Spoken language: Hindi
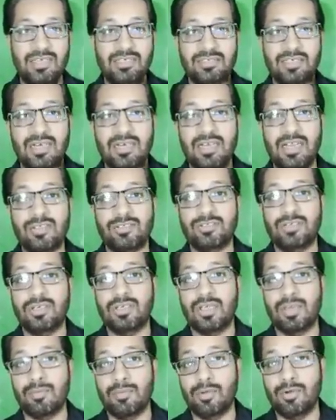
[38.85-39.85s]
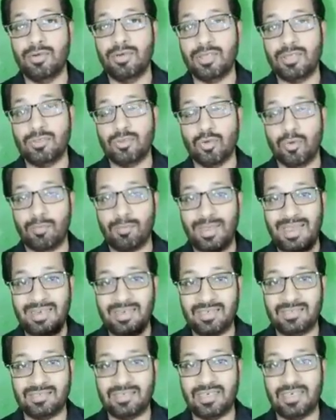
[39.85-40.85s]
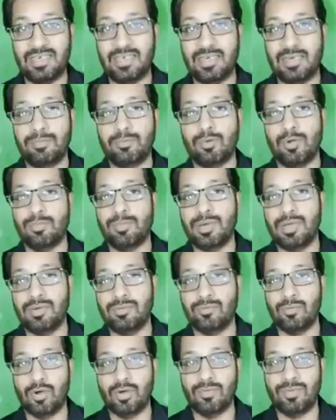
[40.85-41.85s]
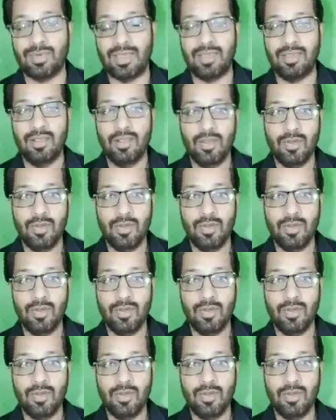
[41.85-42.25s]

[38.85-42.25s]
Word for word: इंटरनेशनल कम्युनिटी जो पहले से ही क्रिप्टो में इन्वॉल्व है